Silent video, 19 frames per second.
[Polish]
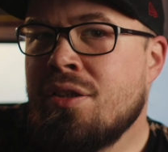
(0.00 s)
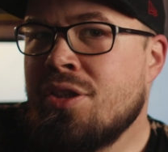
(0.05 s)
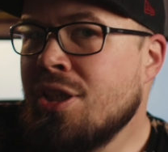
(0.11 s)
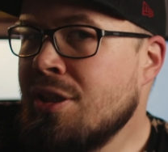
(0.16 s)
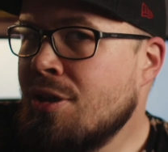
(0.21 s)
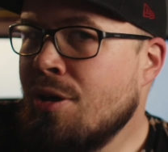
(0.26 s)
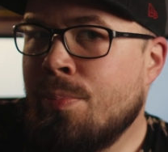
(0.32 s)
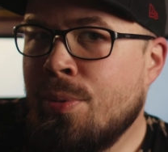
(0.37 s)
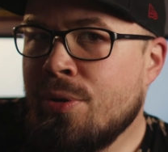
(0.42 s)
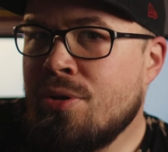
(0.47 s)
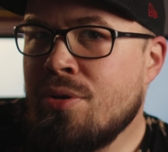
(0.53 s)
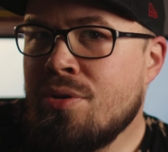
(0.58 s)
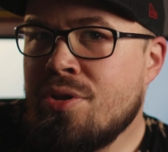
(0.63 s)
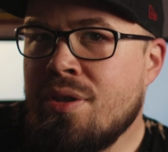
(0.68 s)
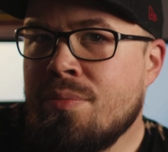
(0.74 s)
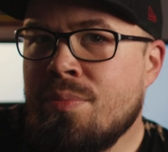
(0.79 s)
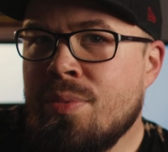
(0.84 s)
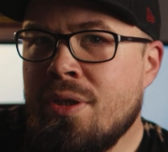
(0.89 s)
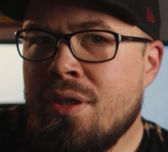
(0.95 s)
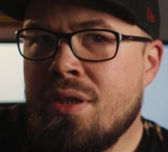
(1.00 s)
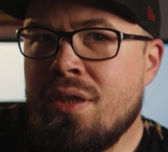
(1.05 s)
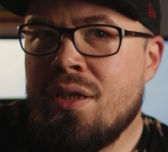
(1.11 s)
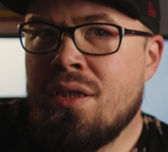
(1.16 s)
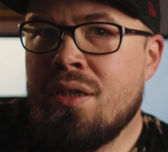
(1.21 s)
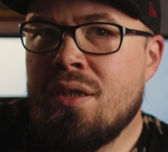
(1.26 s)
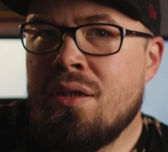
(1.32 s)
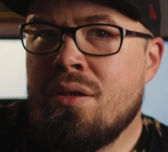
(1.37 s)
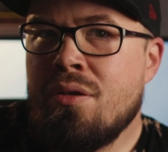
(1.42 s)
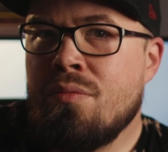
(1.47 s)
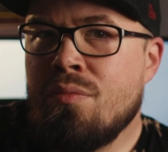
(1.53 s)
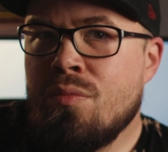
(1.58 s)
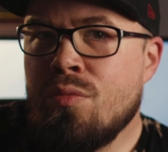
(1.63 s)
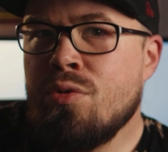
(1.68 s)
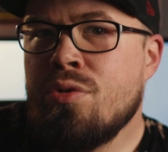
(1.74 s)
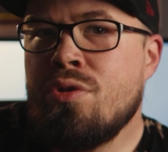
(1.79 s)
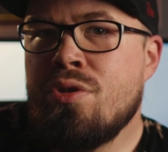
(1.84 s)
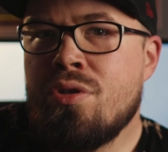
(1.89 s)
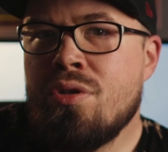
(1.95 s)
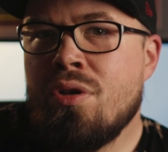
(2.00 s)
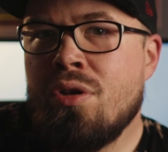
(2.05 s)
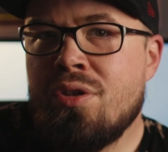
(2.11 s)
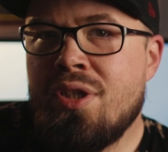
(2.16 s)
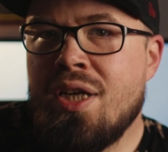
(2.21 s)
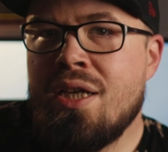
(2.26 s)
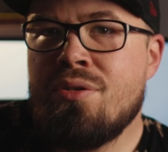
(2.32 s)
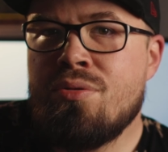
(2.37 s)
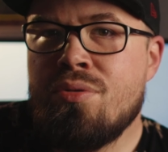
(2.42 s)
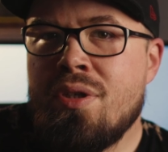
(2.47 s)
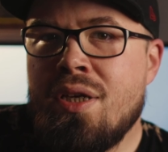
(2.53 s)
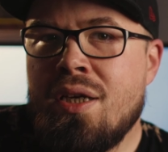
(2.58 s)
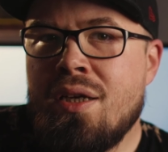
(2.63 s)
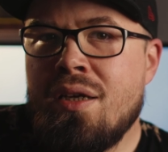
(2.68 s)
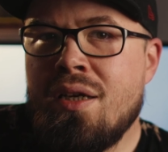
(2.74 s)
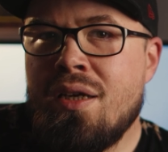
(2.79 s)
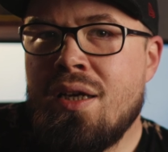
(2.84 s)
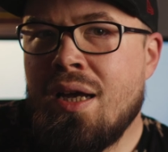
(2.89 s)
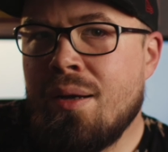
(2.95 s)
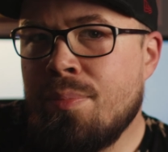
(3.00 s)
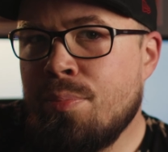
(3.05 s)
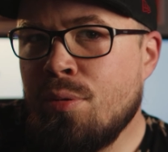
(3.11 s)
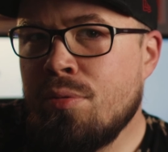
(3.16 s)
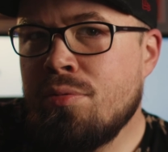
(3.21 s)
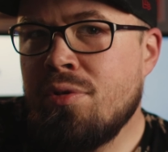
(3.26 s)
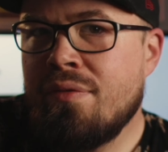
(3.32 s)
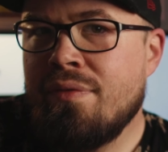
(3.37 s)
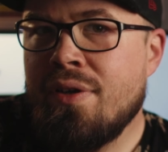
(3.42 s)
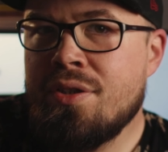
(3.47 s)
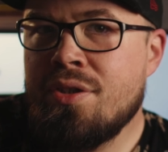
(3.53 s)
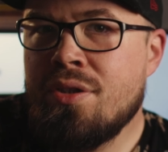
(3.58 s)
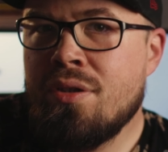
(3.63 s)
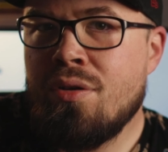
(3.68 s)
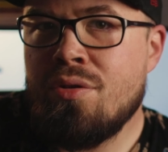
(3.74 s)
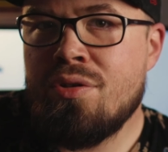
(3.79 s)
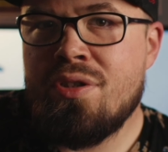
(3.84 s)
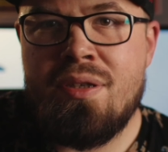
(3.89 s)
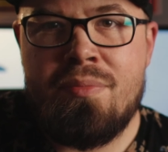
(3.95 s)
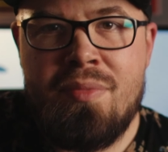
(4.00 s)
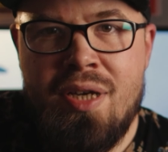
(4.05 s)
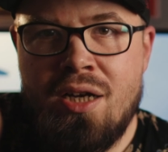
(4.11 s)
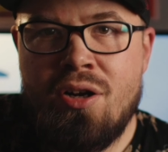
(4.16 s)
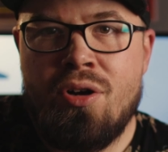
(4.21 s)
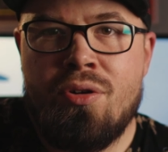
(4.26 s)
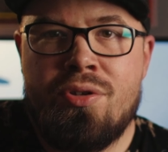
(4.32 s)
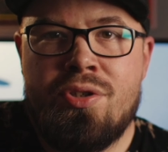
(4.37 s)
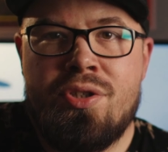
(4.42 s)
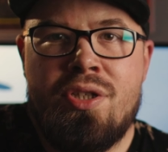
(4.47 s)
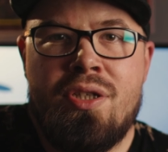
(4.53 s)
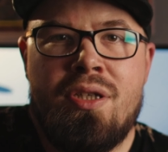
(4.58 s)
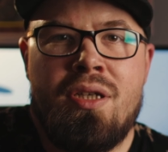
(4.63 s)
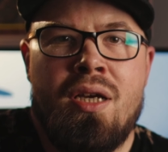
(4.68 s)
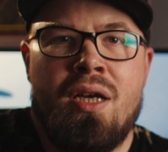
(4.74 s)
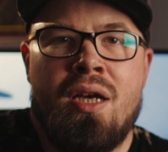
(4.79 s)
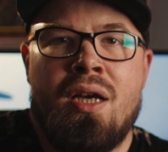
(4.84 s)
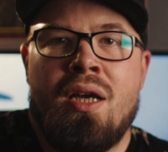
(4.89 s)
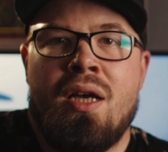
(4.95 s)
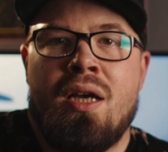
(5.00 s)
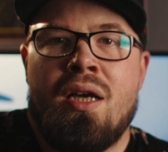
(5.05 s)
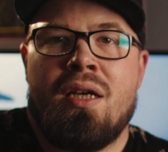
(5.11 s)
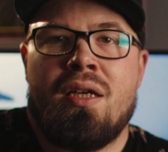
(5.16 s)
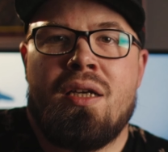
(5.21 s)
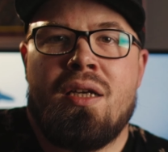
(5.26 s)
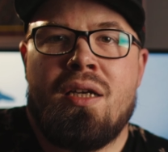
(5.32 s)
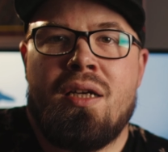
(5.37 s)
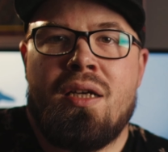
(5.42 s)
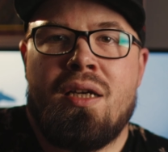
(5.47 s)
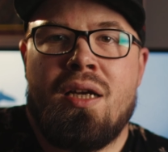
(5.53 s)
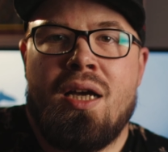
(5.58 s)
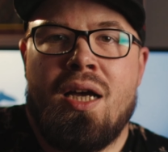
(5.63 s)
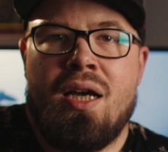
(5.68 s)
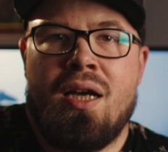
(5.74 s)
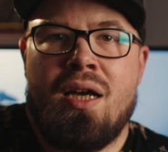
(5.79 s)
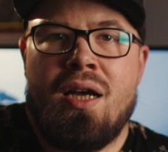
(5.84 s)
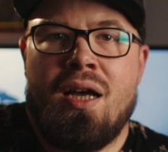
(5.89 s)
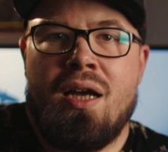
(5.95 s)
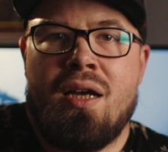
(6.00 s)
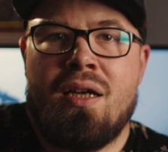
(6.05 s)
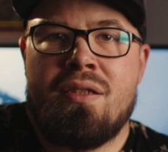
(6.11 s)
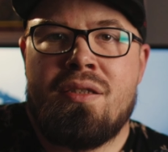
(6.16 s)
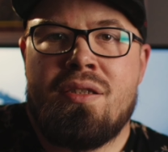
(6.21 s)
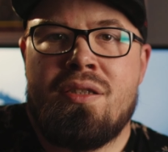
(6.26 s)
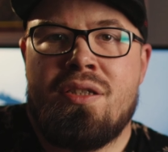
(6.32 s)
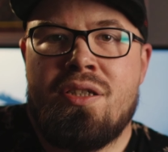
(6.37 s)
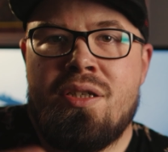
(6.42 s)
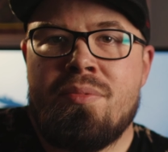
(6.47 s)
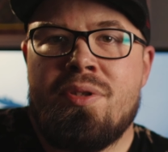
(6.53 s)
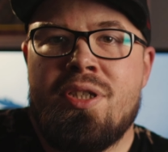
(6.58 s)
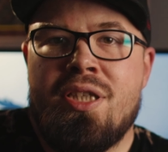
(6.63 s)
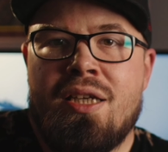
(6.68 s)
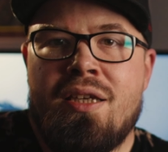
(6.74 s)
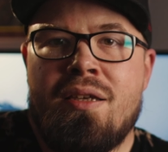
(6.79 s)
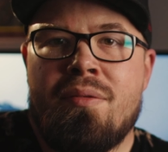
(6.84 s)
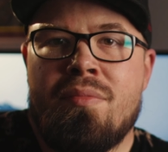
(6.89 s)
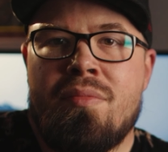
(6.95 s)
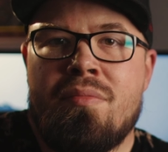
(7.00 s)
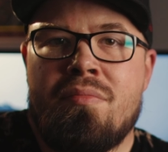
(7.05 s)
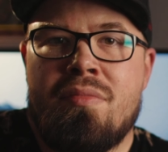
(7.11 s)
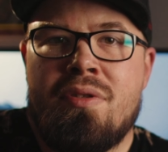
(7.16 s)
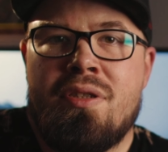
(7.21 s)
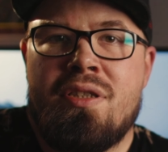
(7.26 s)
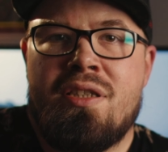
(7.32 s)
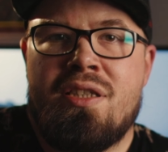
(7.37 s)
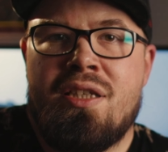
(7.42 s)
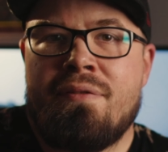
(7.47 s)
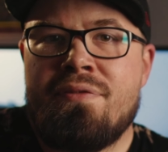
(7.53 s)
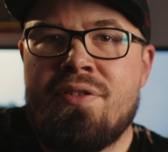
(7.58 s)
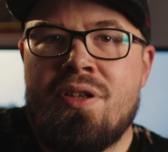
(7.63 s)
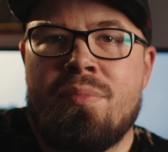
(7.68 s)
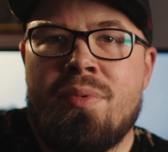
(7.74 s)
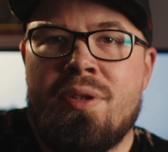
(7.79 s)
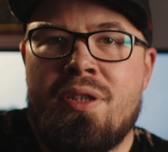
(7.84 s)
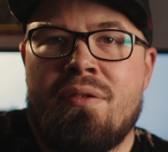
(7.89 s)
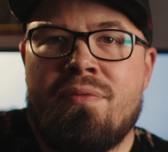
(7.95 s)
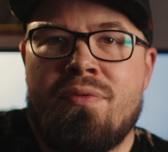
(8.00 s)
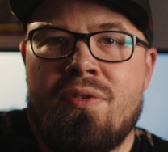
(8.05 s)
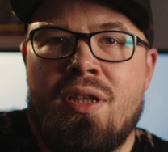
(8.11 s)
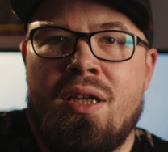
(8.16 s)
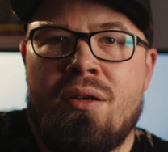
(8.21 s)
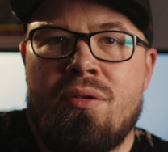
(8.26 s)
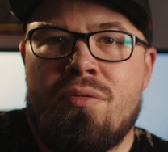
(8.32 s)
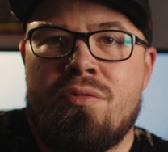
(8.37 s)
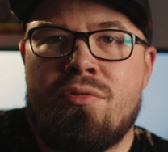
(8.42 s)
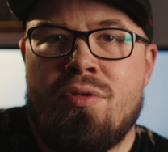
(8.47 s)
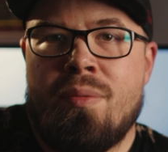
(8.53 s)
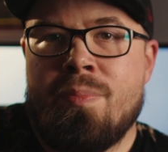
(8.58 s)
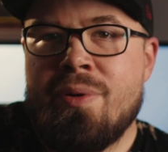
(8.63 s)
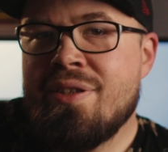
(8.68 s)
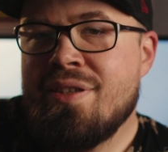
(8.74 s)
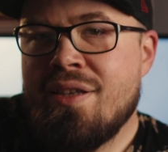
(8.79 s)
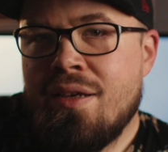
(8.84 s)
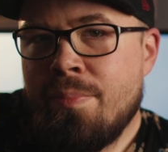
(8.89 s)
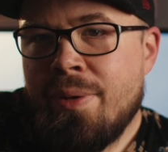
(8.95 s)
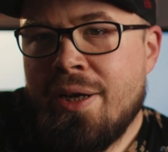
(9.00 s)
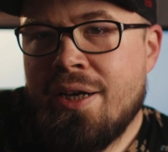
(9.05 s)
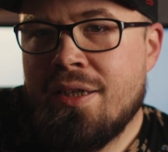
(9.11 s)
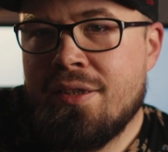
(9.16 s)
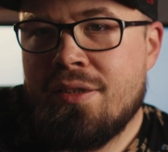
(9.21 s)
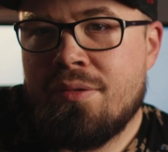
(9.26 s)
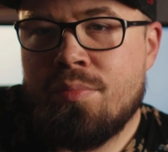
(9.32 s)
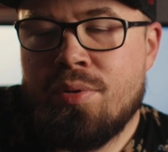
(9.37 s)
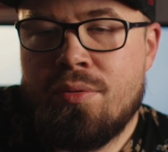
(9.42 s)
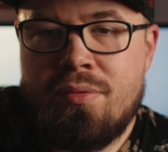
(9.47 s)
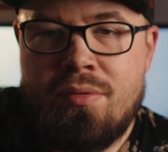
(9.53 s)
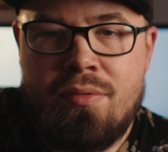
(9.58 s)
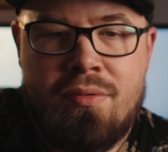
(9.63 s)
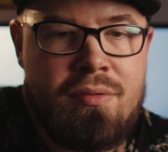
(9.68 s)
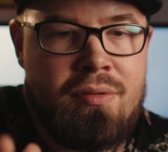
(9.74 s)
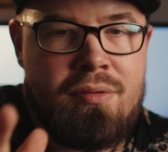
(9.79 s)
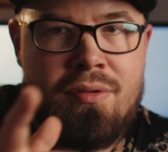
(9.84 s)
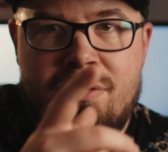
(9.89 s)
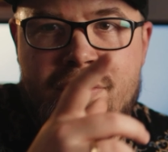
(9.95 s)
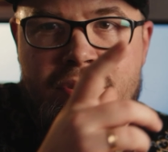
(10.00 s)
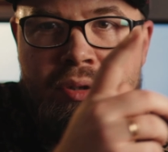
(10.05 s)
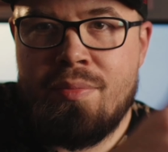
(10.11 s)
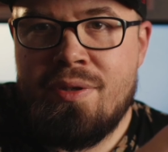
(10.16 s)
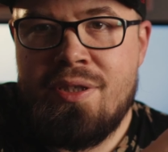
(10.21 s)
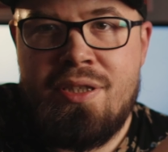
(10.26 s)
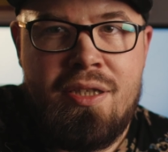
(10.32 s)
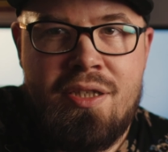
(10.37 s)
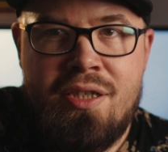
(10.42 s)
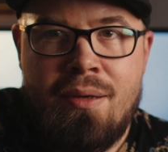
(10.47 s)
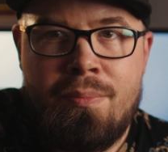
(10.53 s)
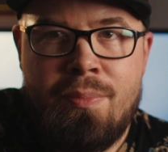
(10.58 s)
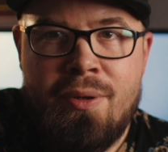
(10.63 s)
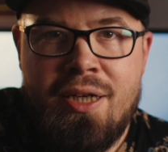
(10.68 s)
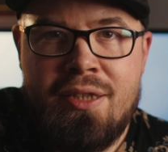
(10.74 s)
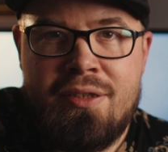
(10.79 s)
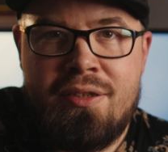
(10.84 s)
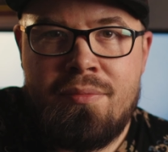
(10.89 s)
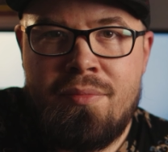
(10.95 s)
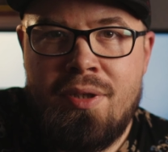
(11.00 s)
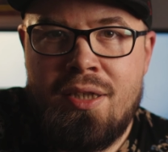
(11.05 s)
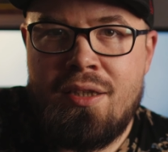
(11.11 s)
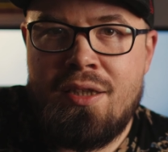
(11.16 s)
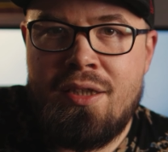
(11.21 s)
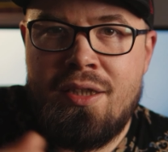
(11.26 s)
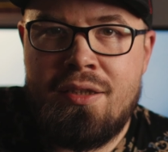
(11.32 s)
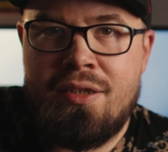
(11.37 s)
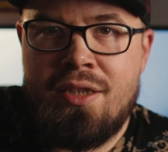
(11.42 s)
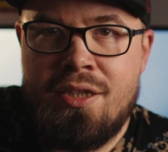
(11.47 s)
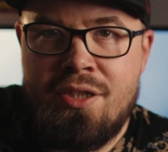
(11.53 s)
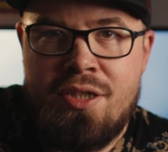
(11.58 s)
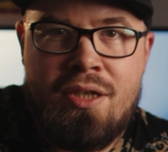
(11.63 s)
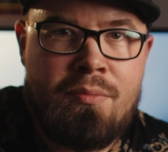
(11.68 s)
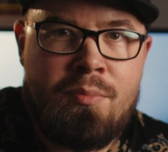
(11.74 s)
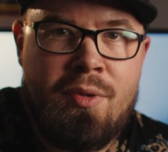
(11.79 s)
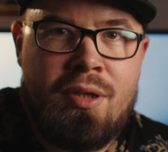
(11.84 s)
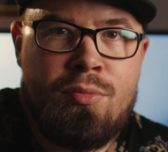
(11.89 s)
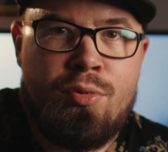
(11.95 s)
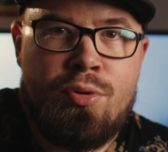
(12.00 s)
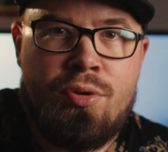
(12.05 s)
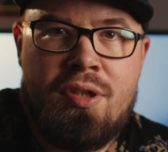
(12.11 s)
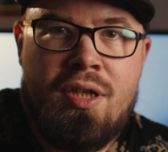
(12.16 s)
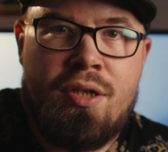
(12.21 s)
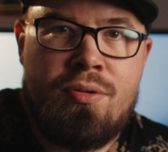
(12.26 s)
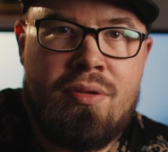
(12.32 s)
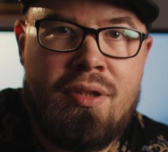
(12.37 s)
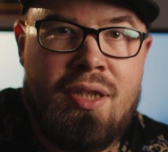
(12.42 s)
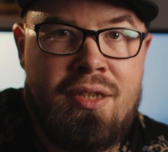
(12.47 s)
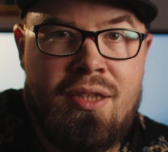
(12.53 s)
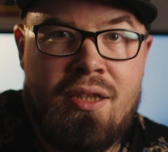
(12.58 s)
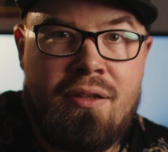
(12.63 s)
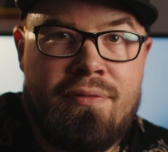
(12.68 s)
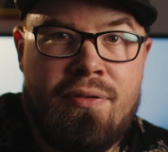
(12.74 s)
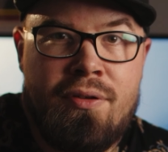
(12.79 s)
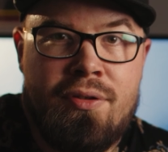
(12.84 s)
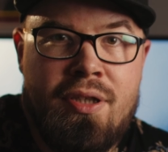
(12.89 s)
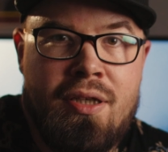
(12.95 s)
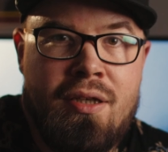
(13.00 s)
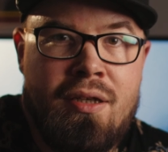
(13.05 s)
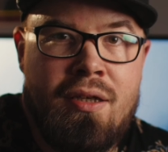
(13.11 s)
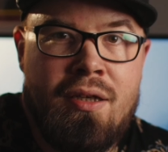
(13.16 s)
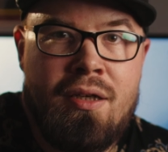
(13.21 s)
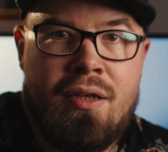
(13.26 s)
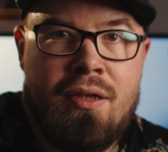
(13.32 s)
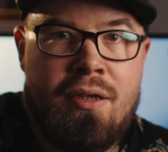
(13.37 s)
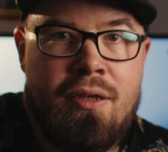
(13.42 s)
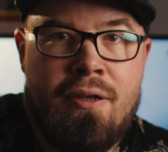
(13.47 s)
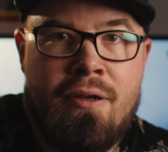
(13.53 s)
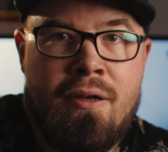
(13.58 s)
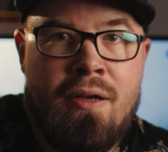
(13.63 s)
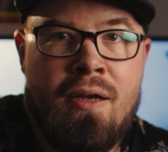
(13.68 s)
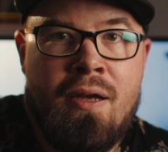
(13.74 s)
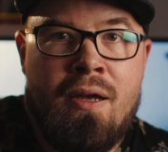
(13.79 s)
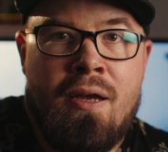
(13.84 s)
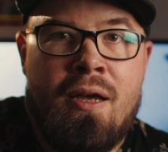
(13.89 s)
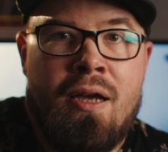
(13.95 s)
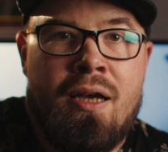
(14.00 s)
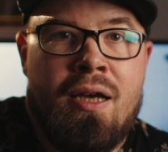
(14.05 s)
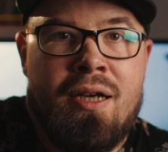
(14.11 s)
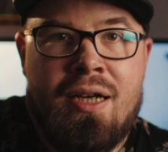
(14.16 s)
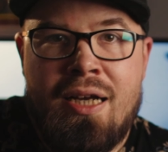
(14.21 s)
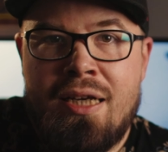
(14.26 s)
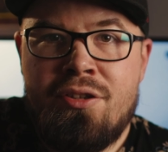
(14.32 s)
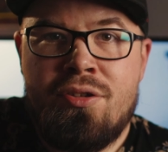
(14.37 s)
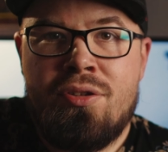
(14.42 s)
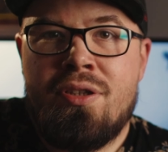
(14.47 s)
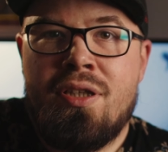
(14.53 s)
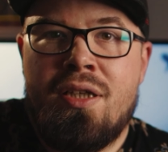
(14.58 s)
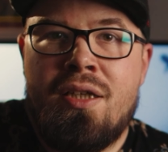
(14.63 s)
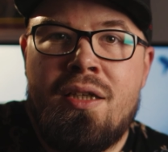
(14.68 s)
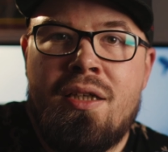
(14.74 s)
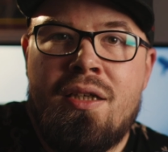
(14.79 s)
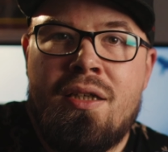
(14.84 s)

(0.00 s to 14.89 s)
tylko po to, żeby móc od razu je uploadować kosztem jakości. Y, a z czymś takim zawsze będę wolał złapać za aparat, bo zrobię zdjęcie aparatem, ale też je mam już od razu na telefonie. Canon,